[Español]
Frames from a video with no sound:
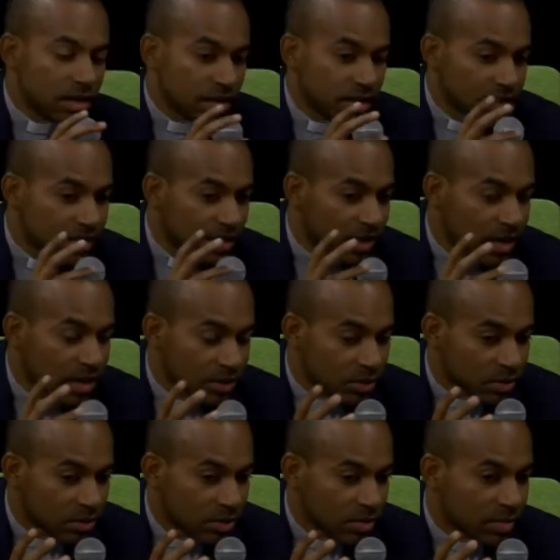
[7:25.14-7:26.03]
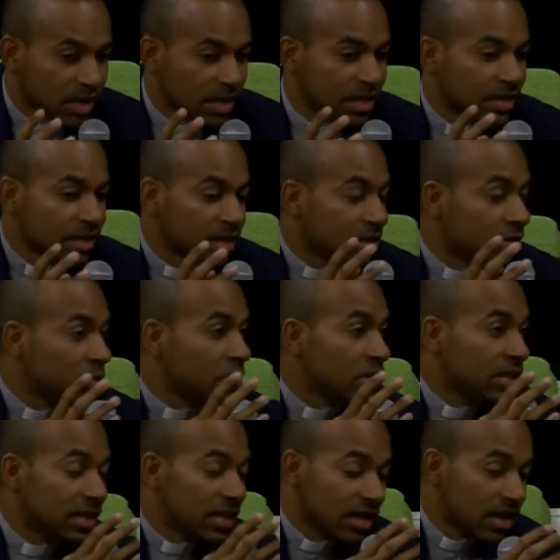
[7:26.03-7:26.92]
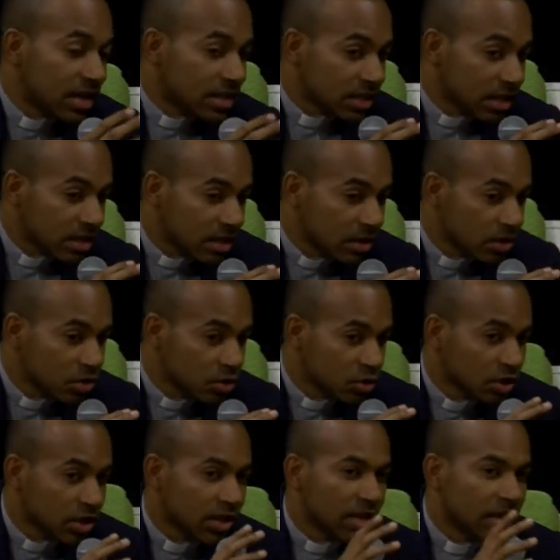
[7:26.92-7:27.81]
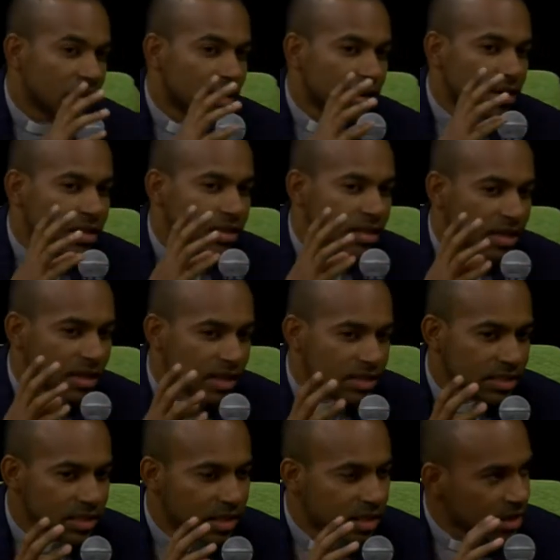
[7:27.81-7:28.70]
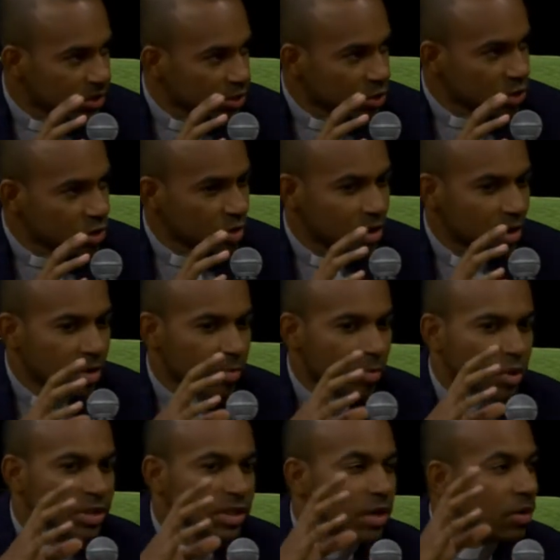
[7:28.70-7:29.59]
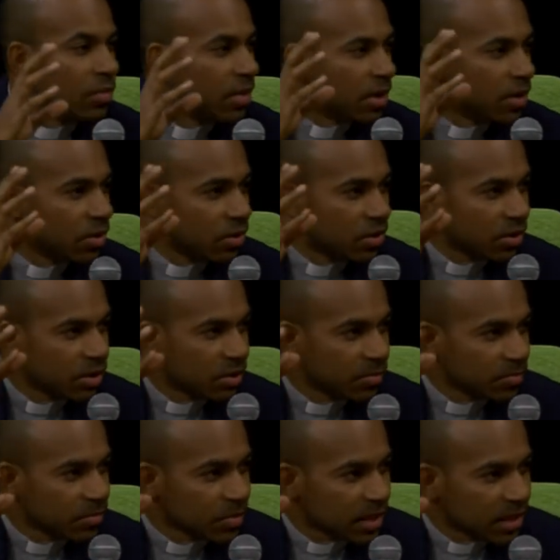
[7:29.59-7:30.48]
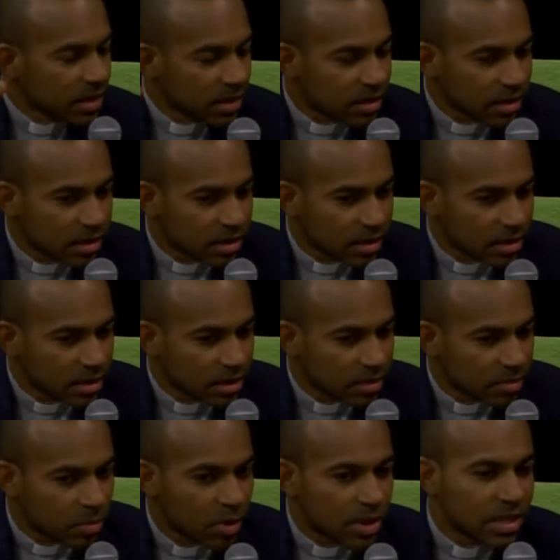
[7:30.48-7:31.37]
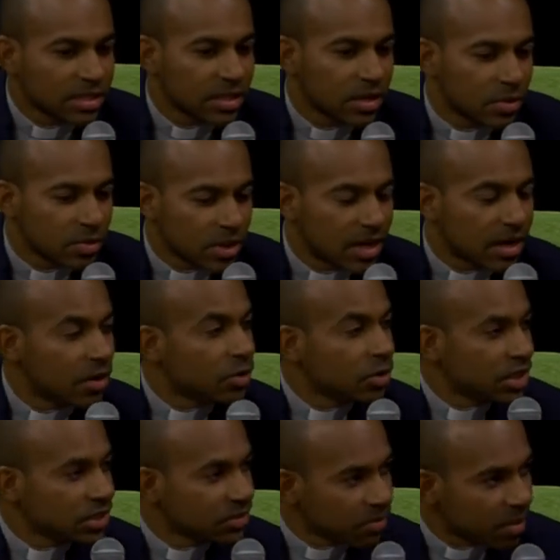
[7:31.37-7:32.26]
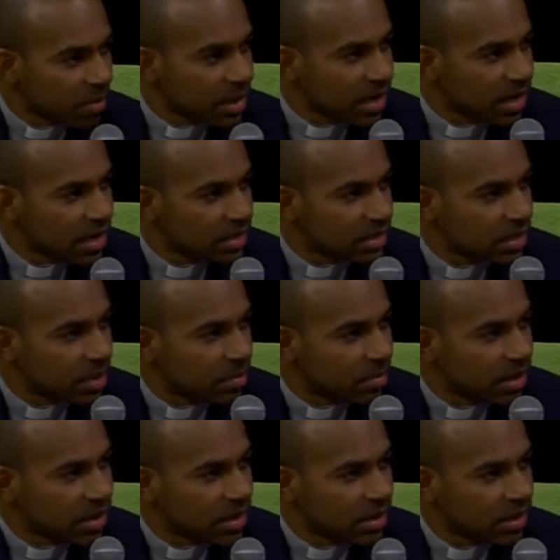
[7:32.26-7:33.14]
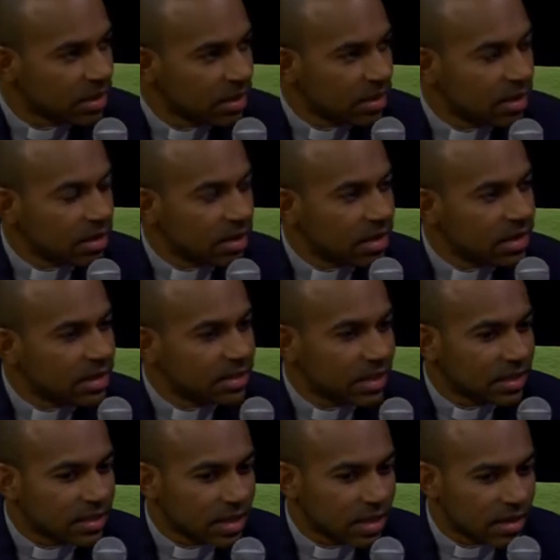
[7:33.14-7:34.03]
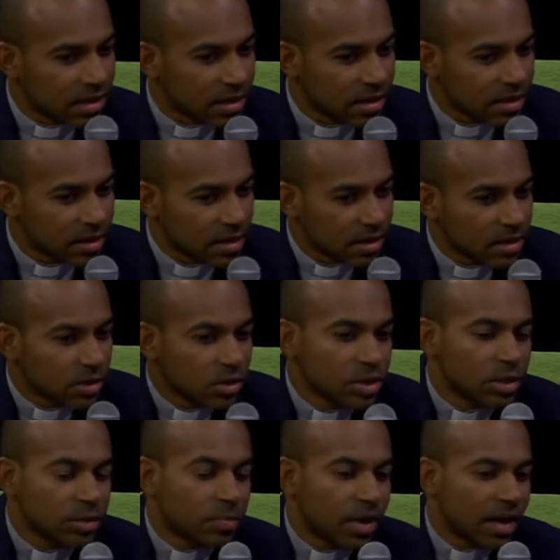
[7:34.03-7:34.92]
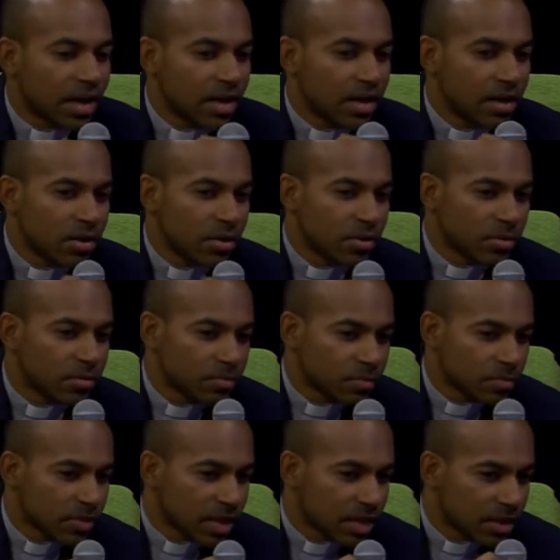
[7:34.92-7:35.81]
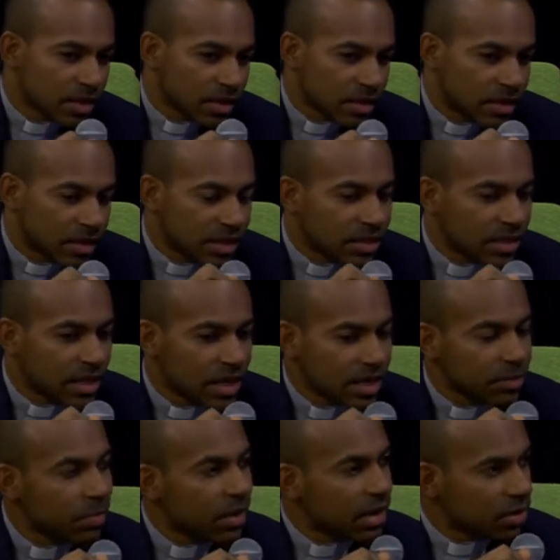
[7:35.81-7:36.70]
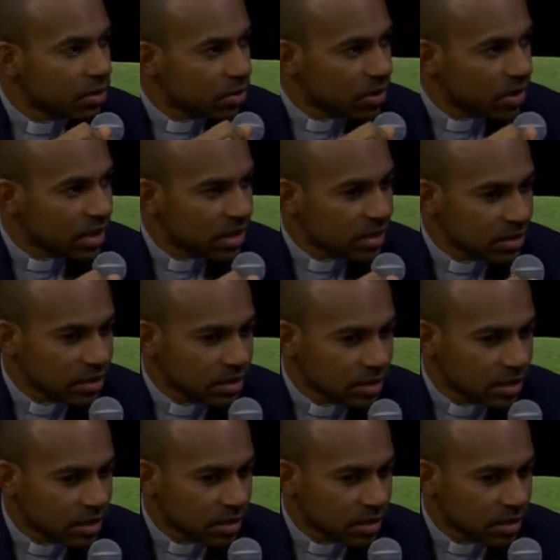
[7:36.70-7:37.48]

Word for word: en este caso, imagínate que tú ni tengas hijos, ni tengas nietos, pues a lo mejor puedes ayudar a otras familias también en esta tarea. Entonces, para ello, desde las parroquias